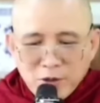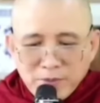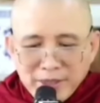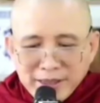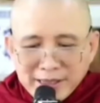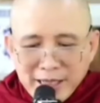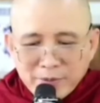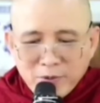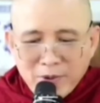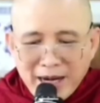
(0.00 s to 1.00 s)
vô minh nghiệp
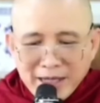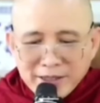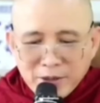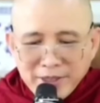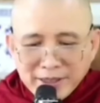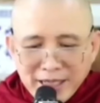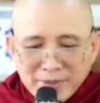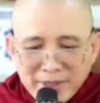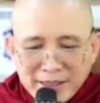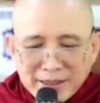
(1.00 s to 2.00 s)
quả trói
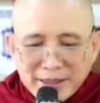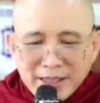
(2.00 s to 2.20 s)
thân mình